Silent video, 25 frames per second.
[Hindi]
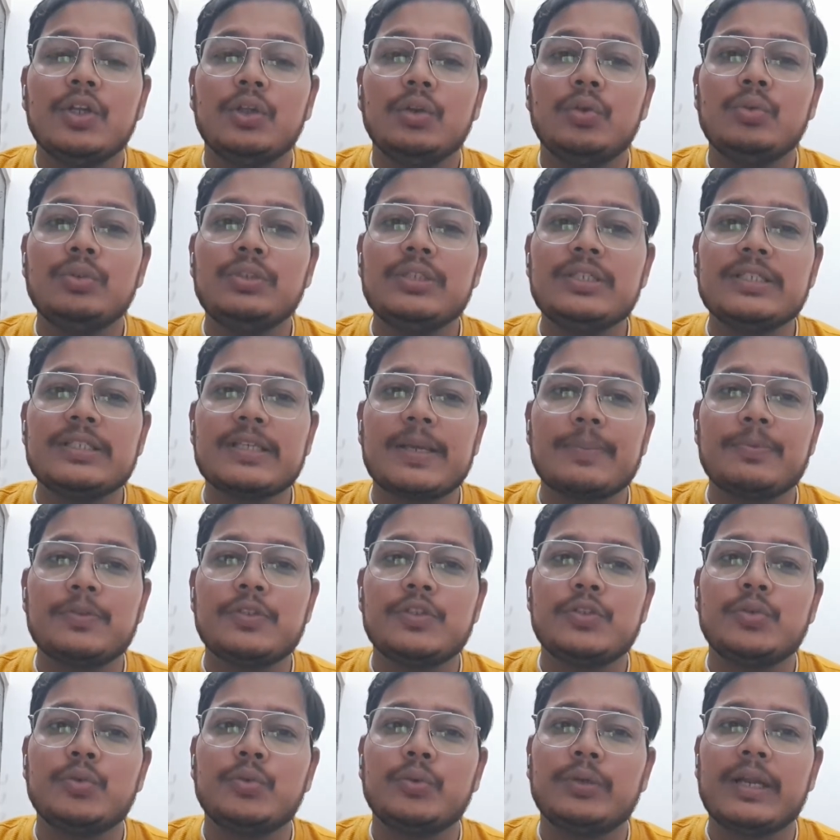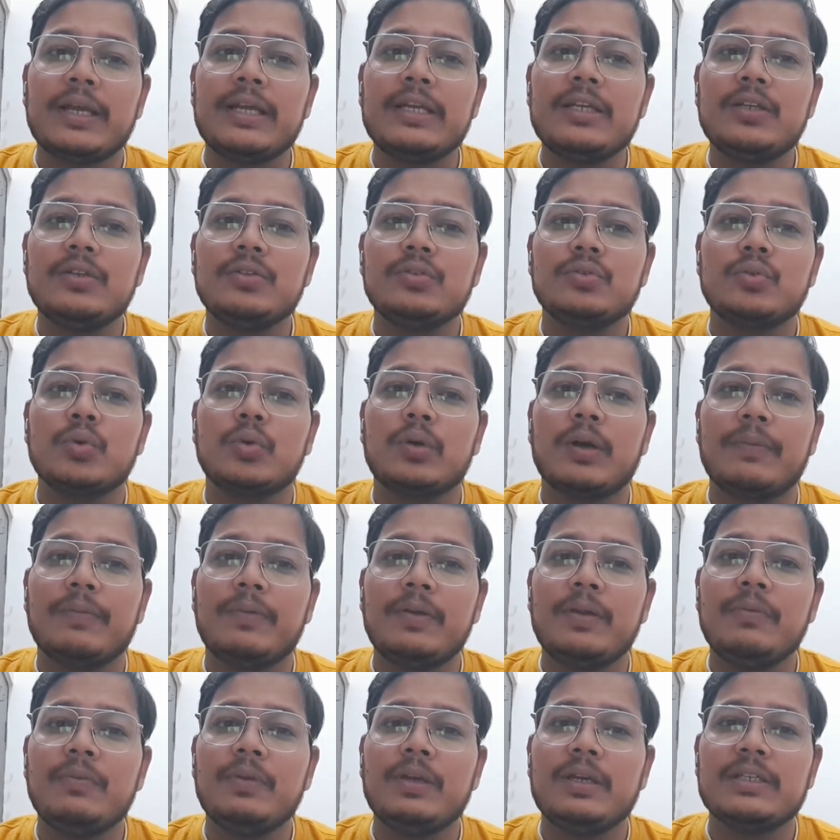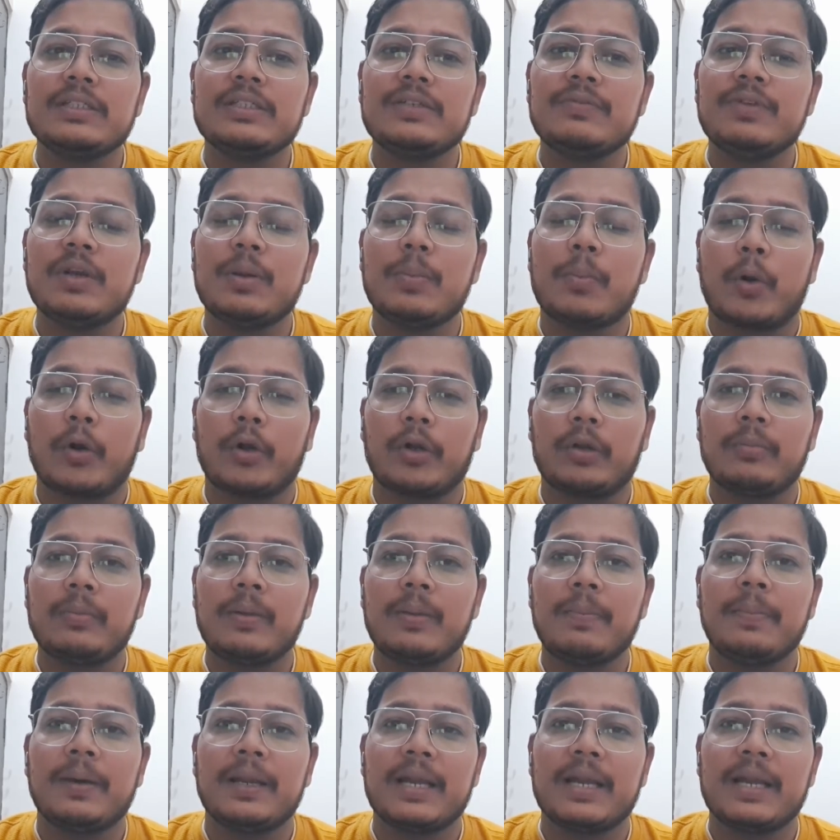तो ये सब्सिट्यूट है जो कभी भी किसी भी लेबोरेटरी में